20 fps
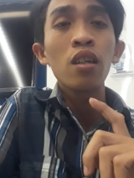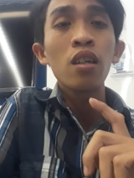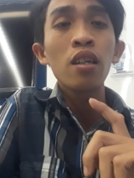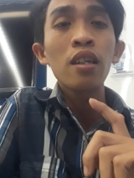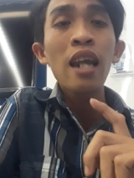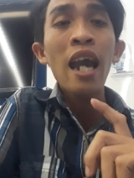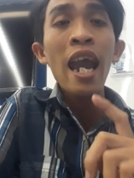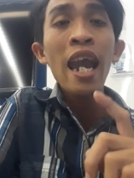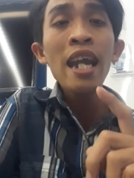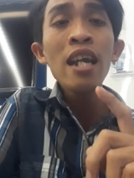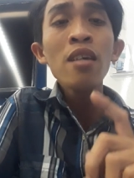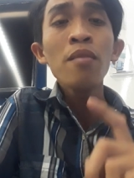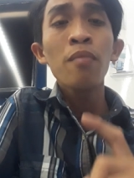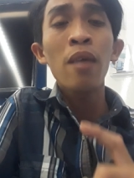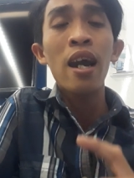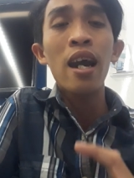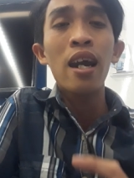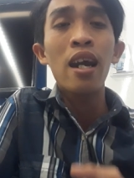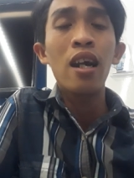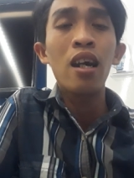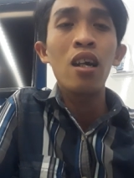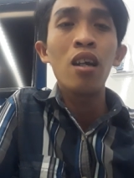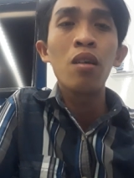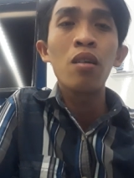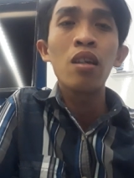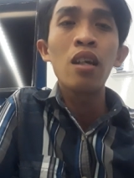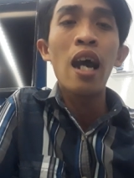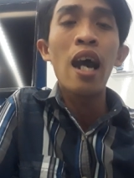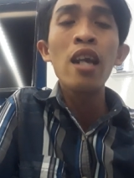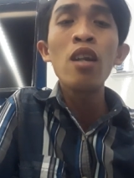đáng mà
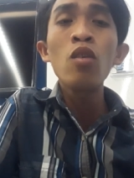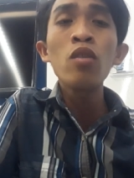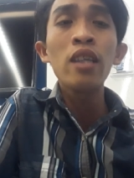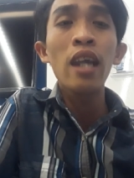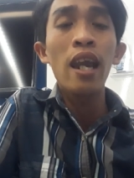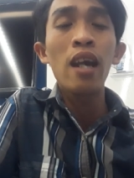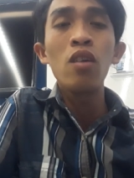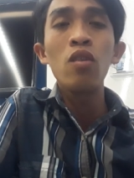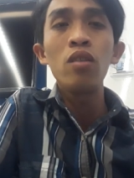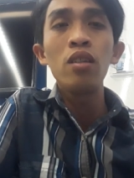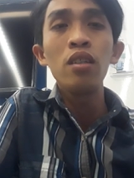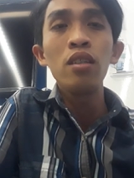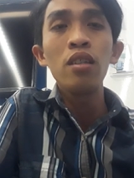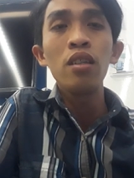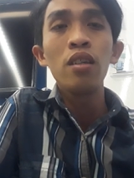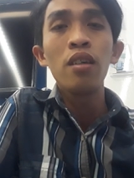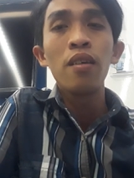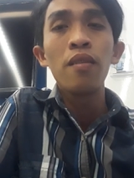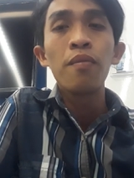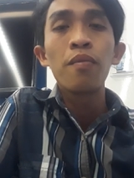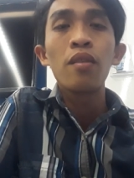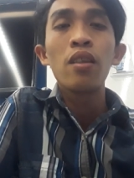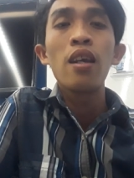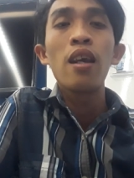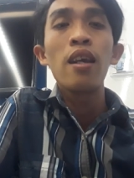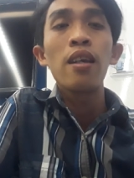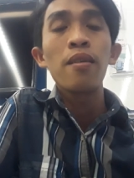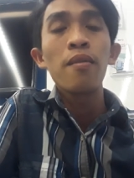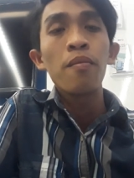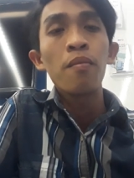để nói chuyện luôn nữa
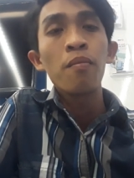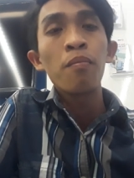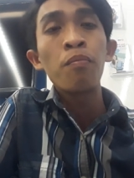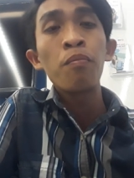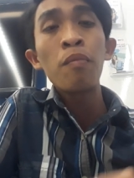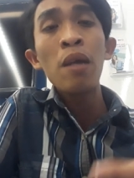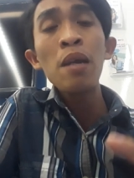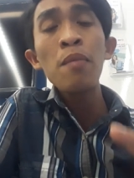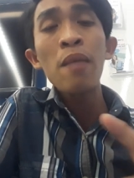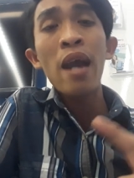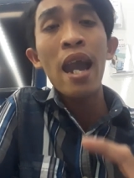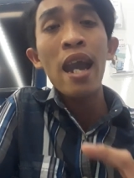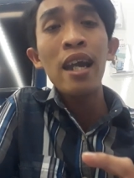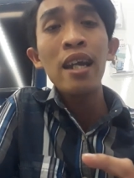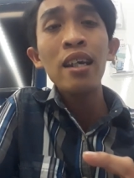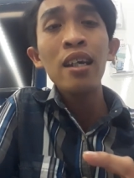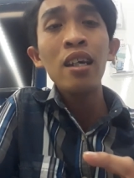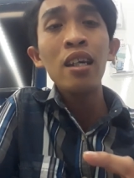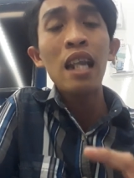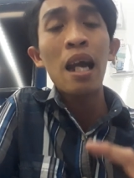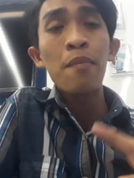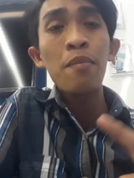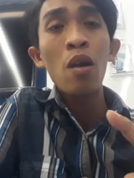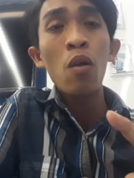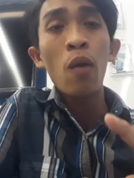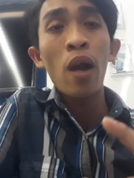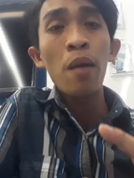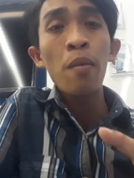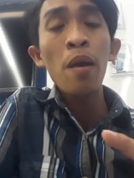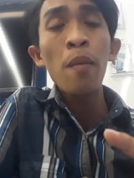thì mấy bạn á, làm như
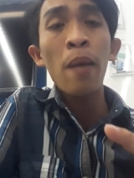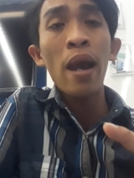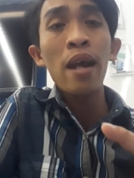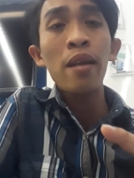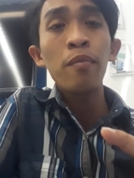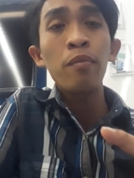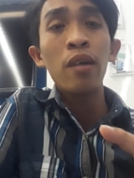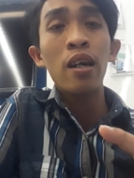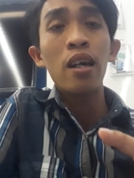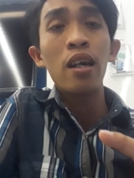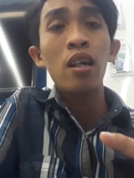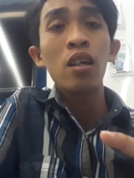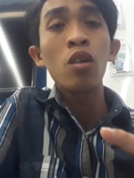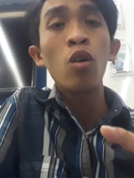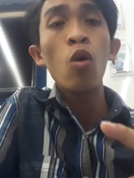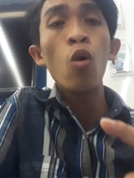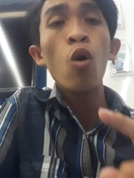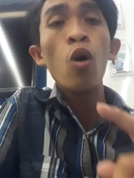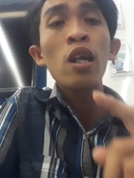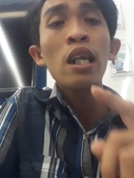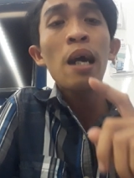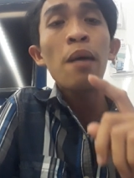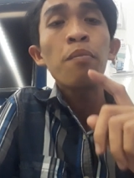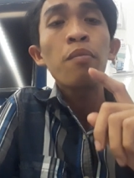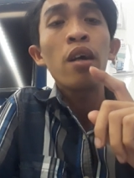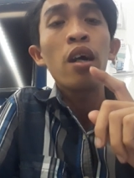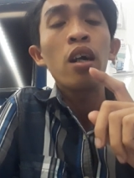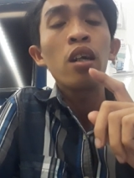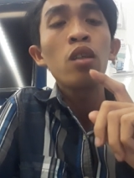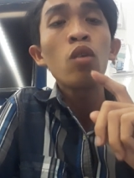vậy mấy bạn mà thua năm
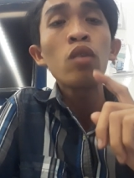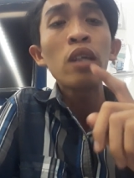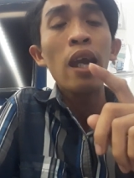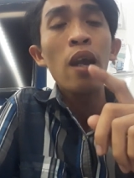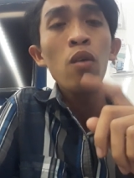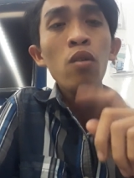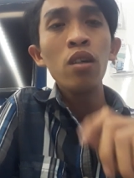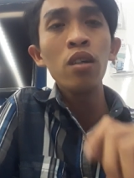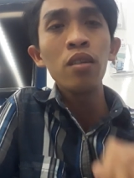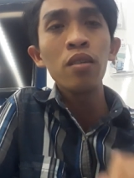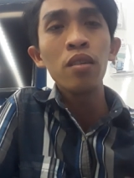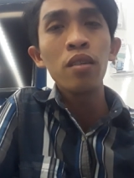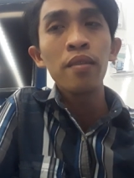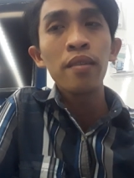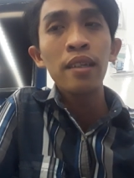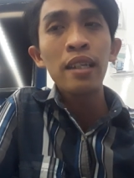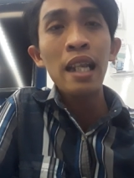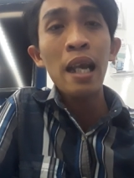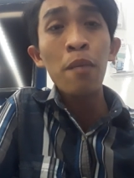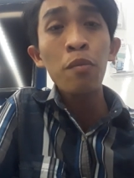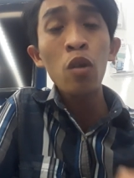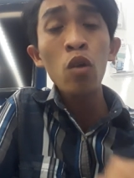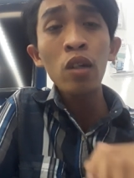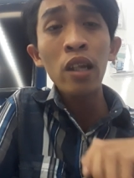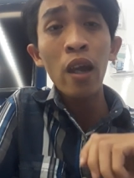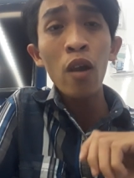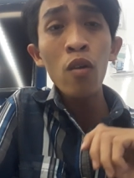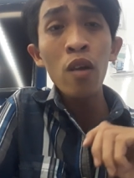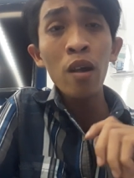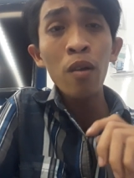mà chú tiểu nữa năm chú
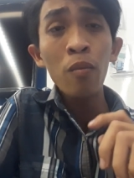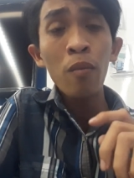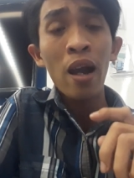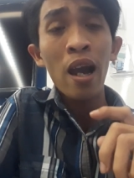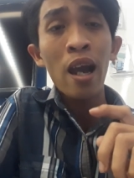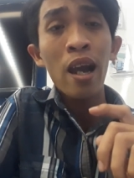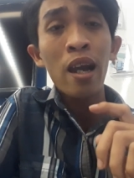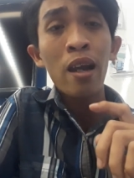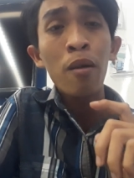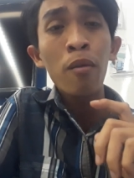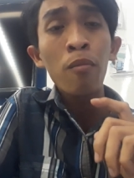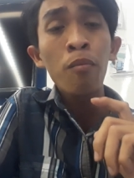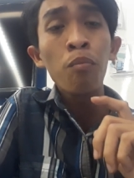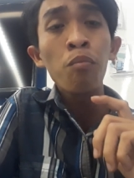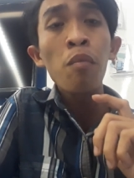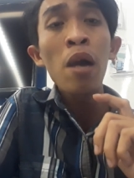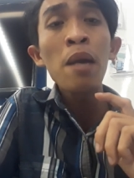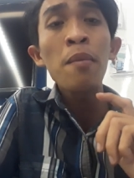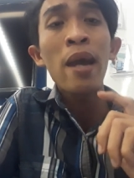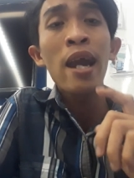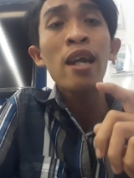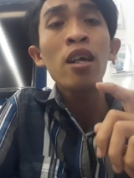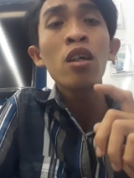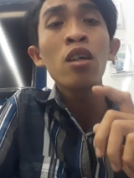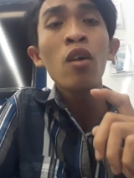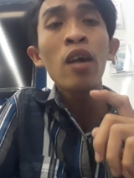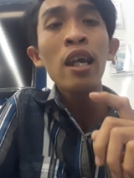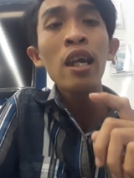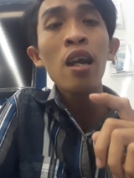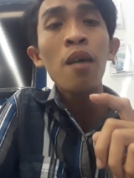tiểu nữa mà mấy bạn
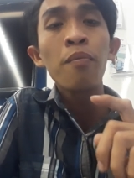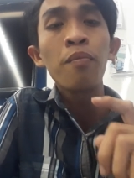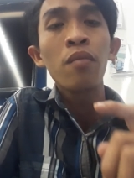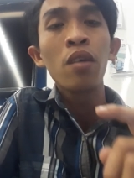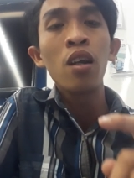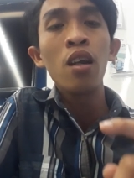có thấy không